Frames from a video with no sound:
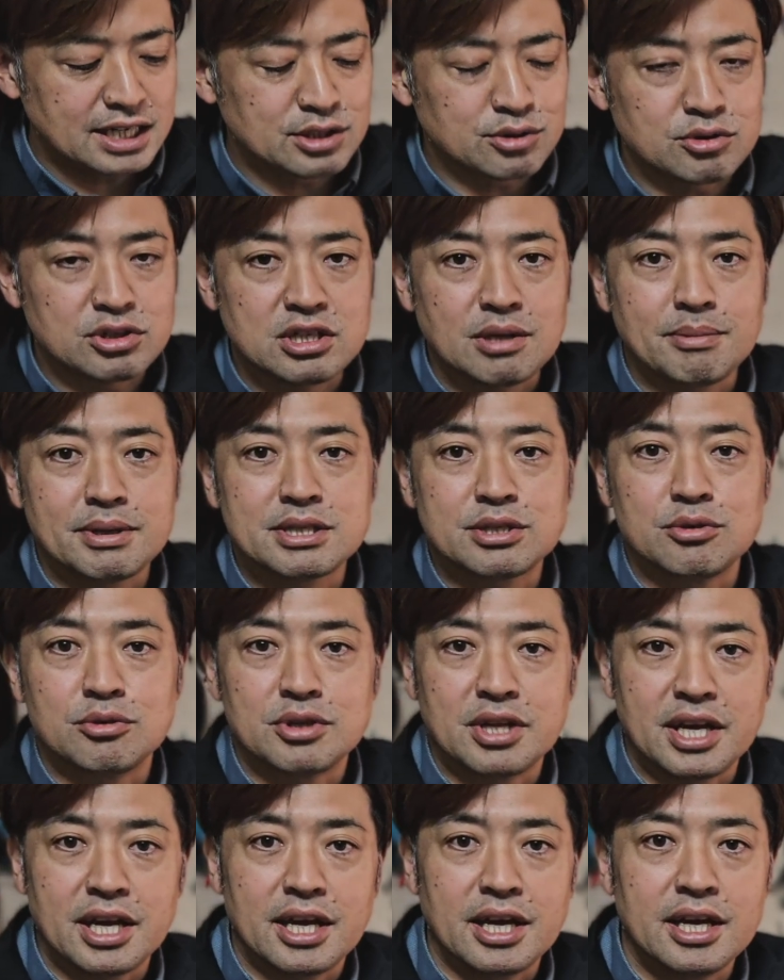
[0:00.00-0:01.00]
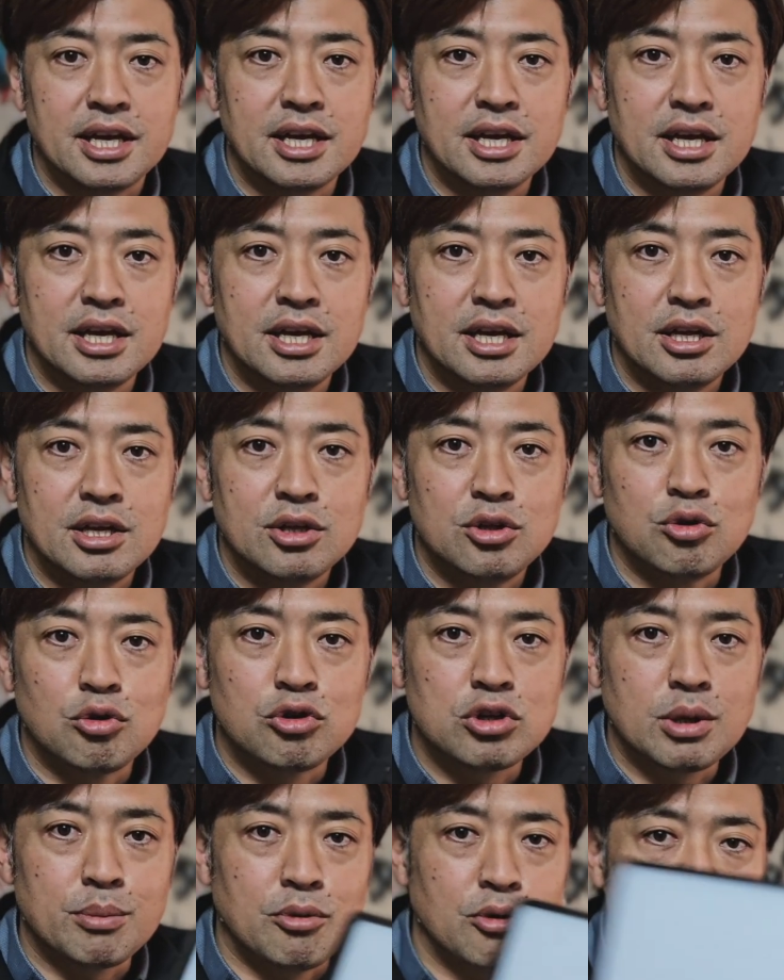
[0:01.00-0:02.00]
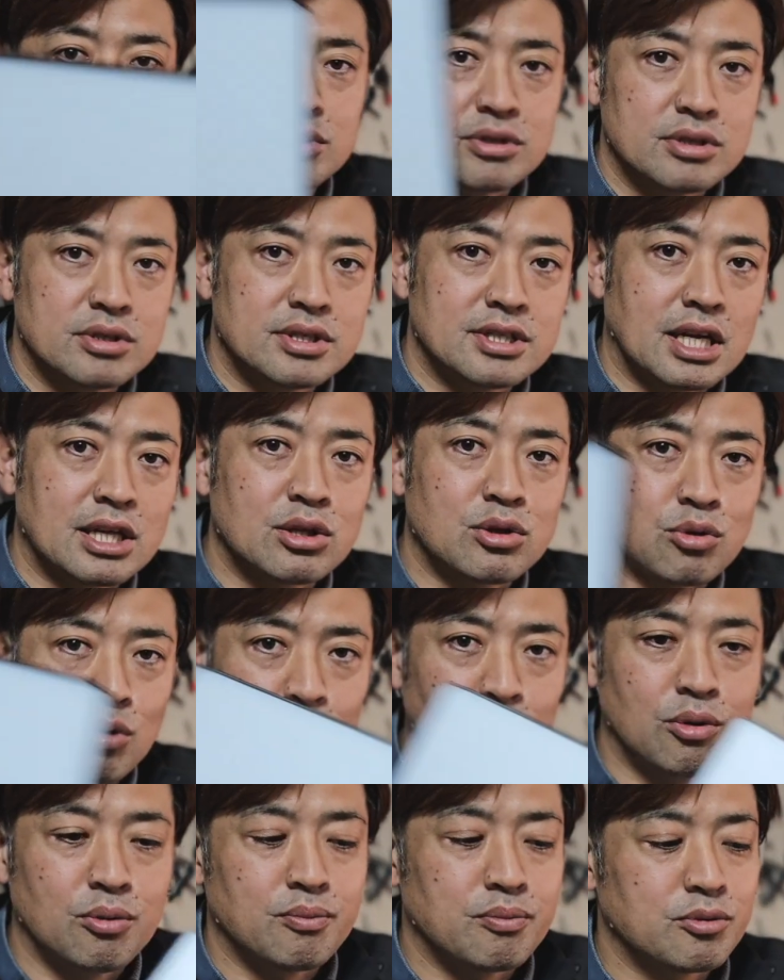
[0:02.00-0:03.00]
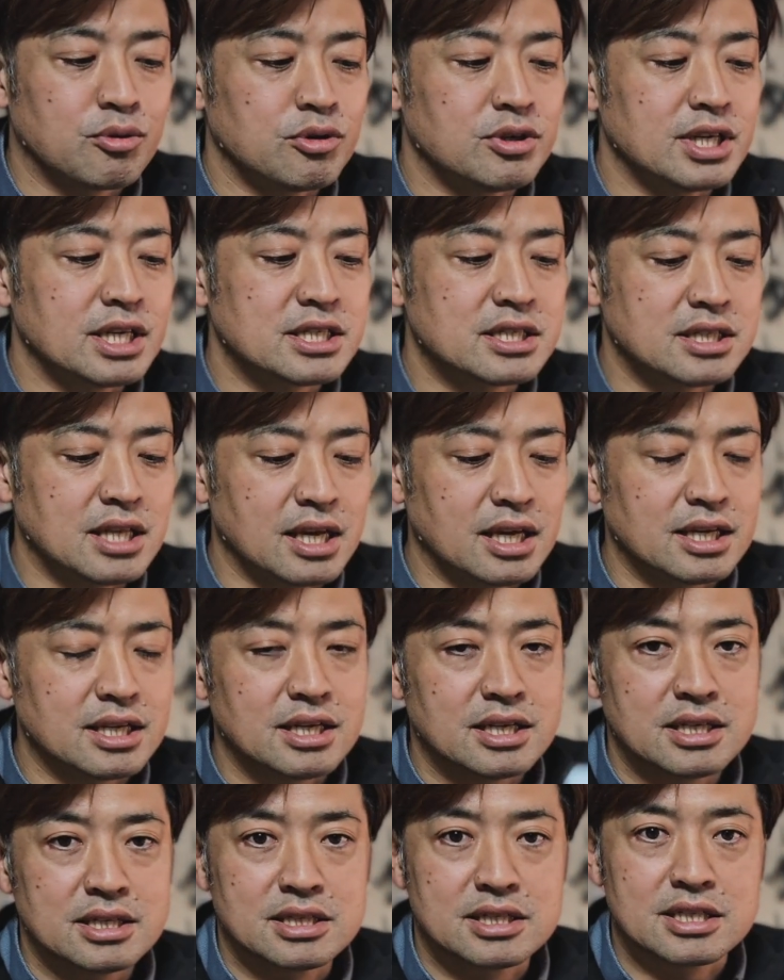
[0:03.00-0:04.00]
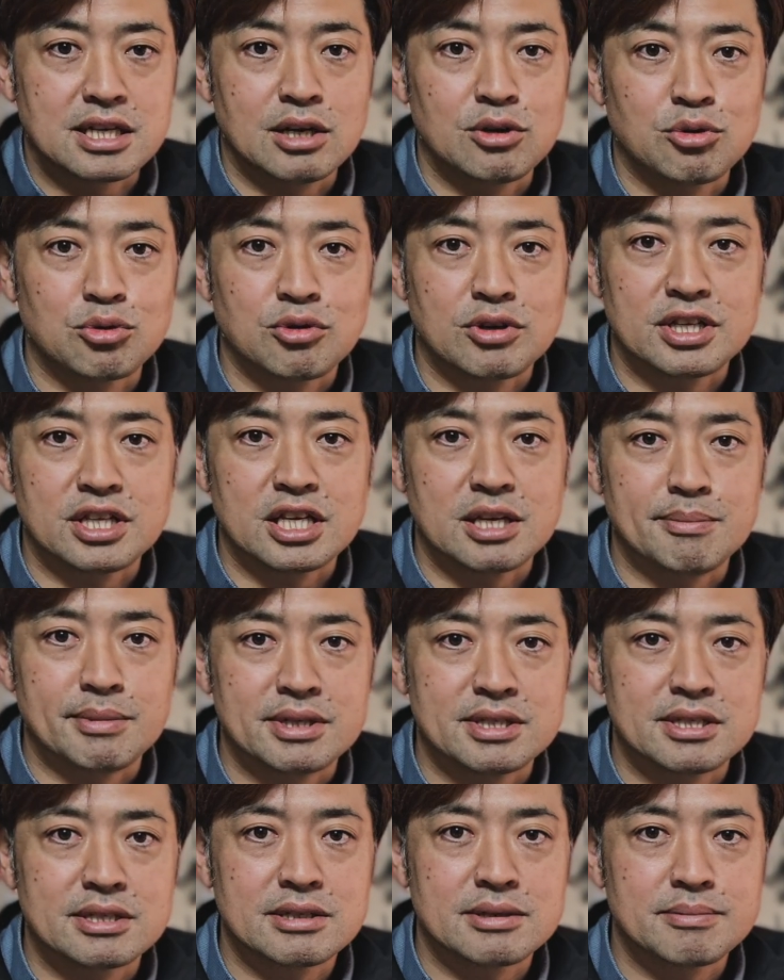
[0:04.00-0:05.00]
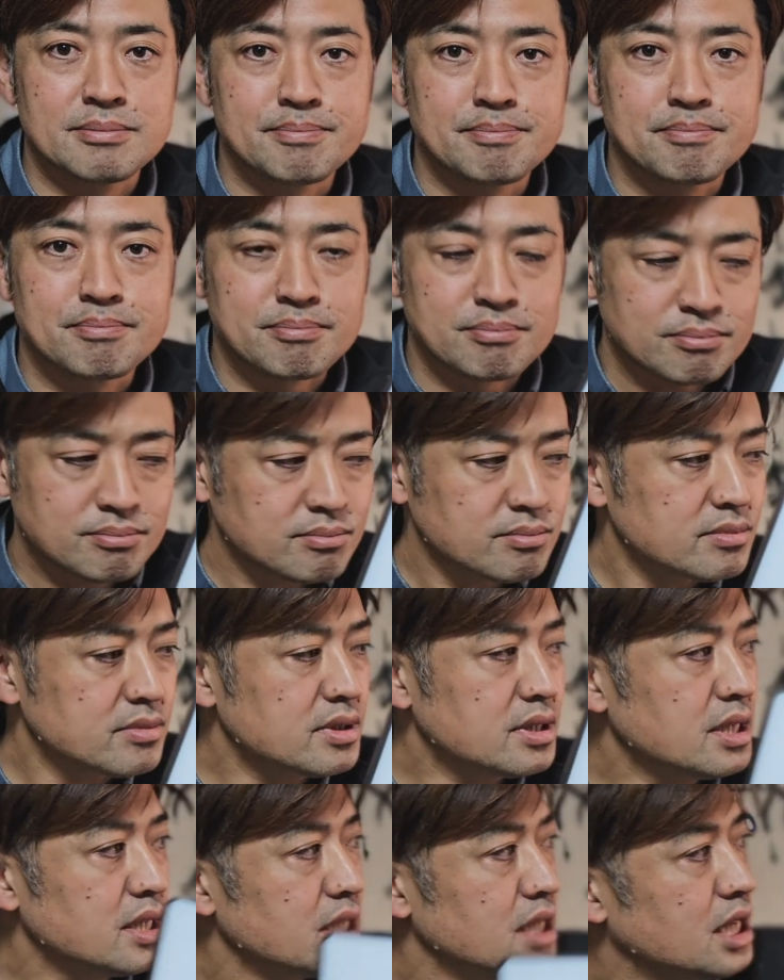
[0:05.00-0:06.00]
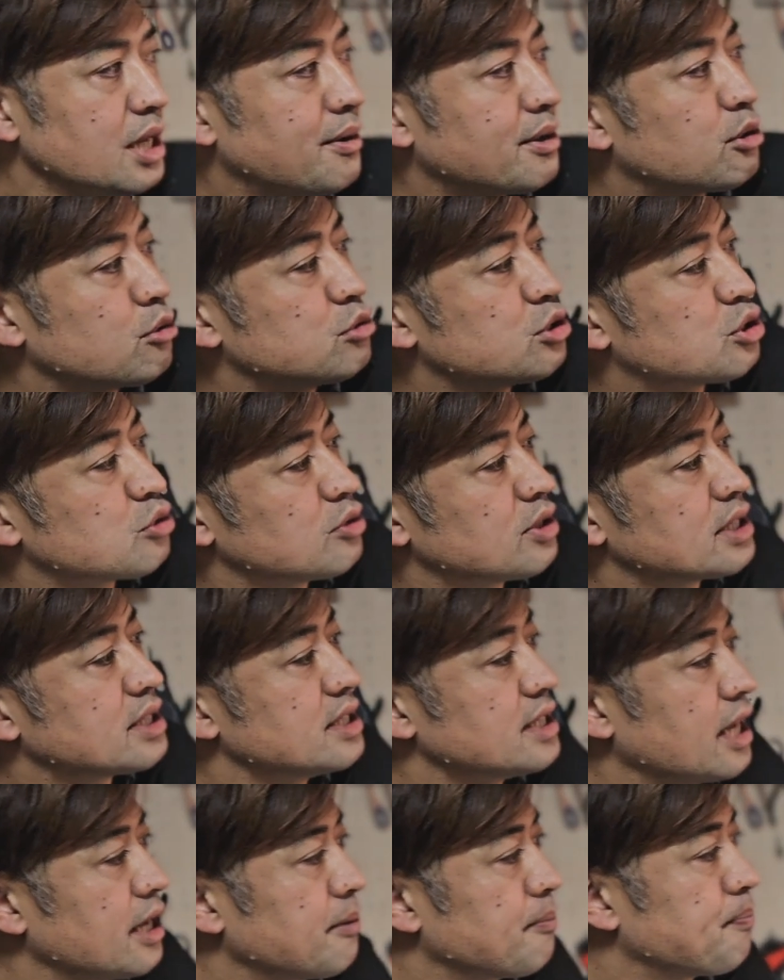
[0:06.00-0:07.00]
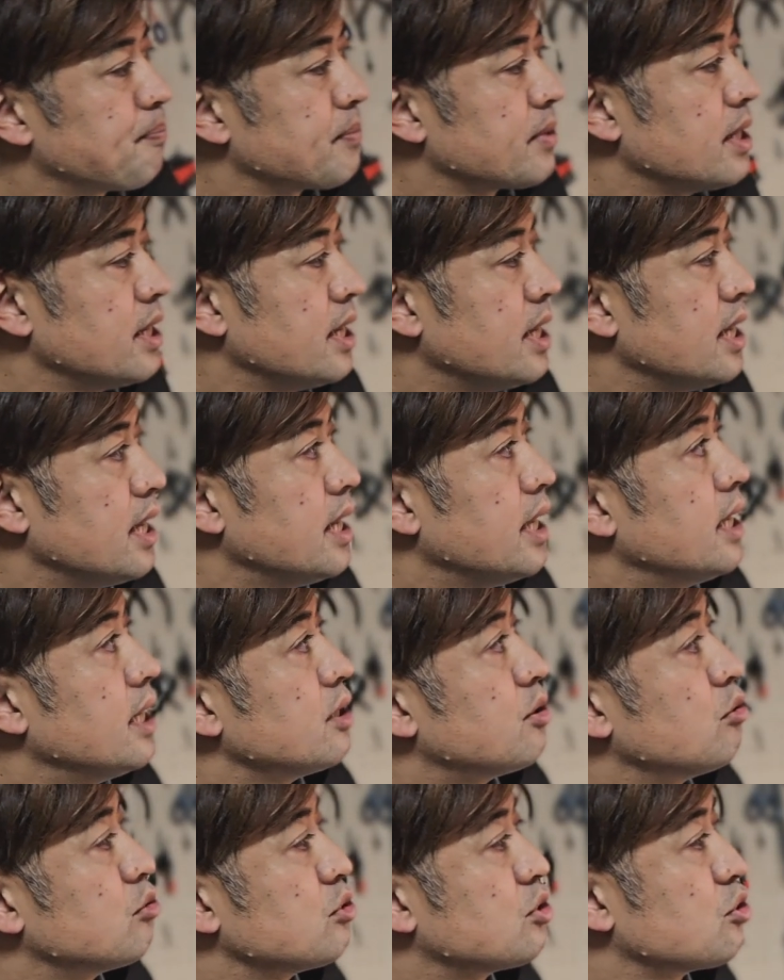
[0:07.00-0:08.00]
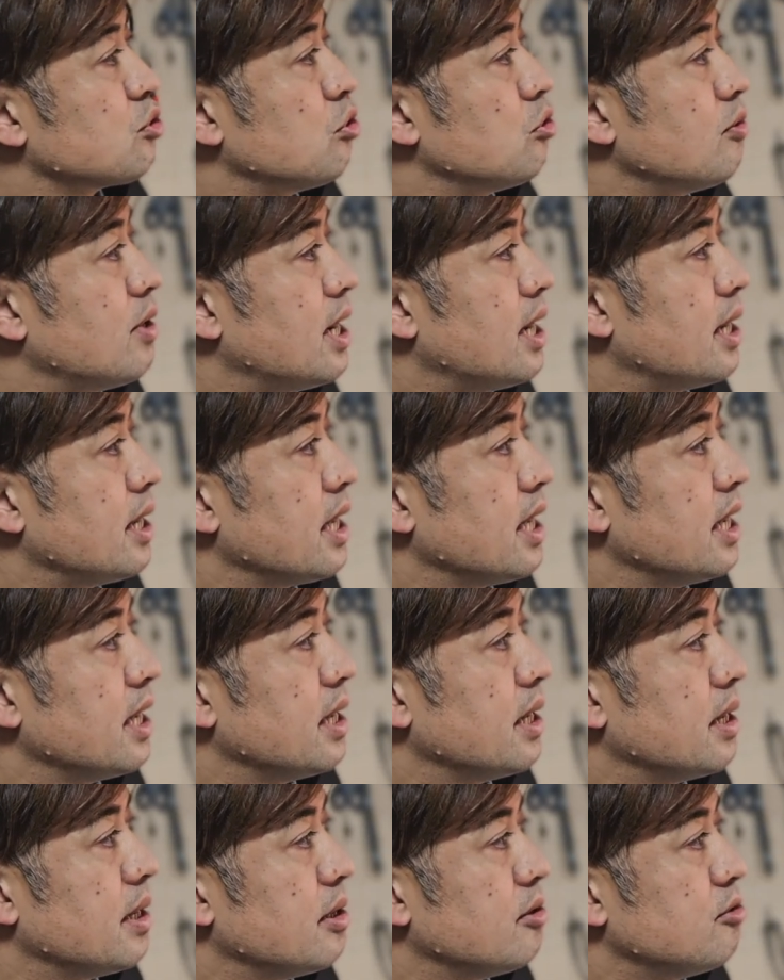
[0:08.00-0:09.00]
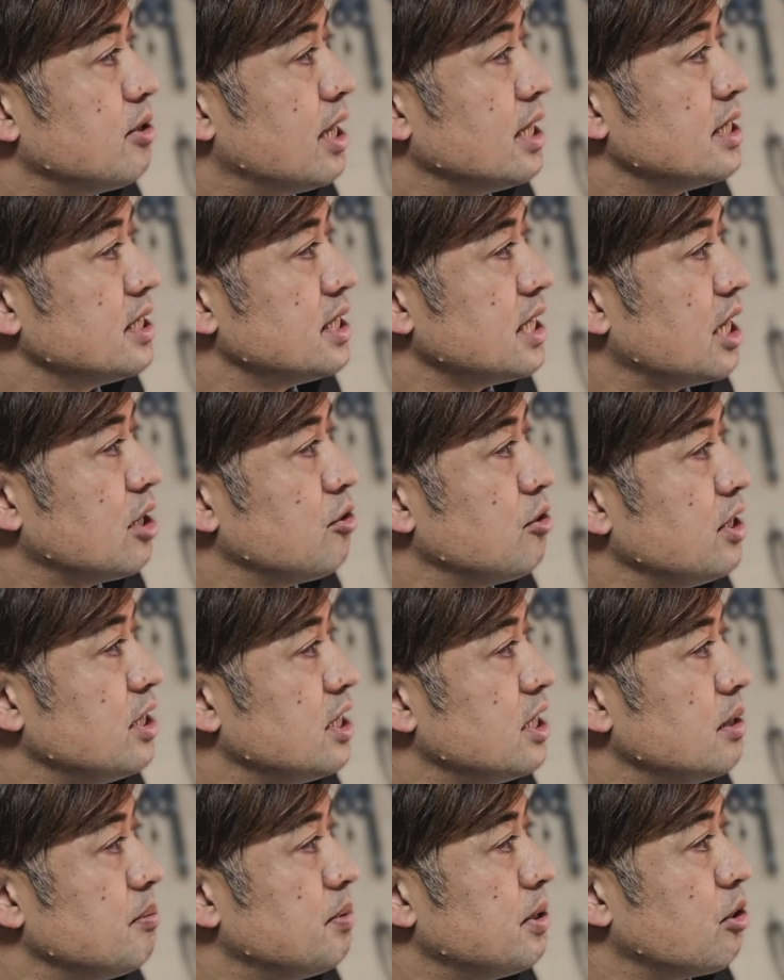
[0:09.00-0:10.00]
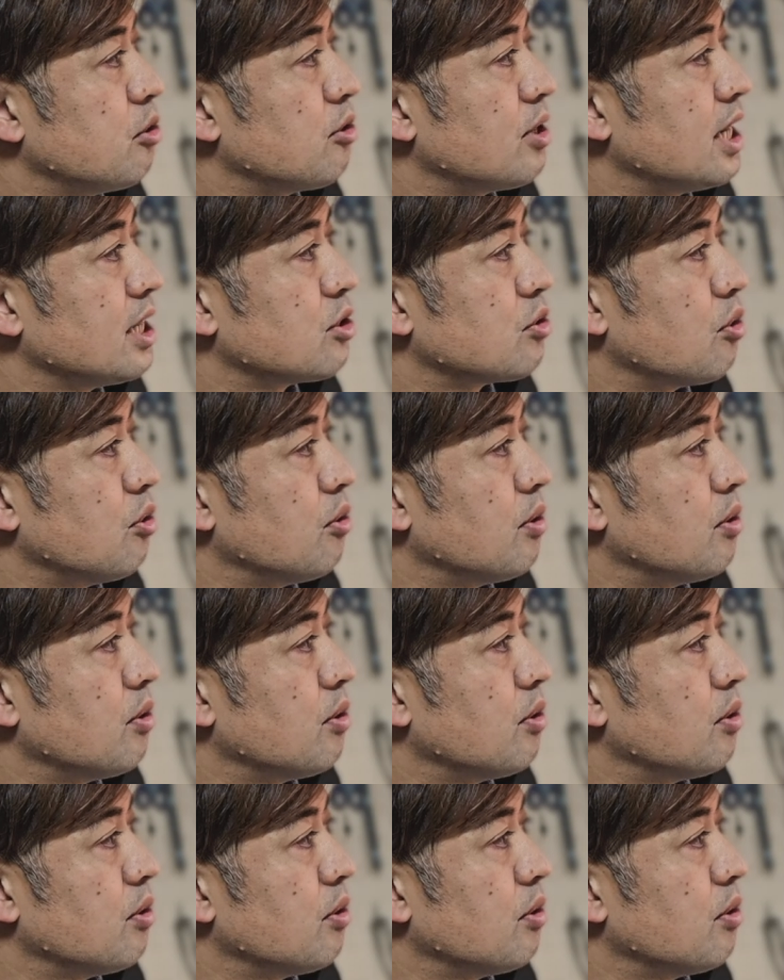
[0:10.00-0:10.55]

蔵してますので、どこでもさっと取り出して使うことができます。では特徴ですね。特徴はウランジ LED ビデオライト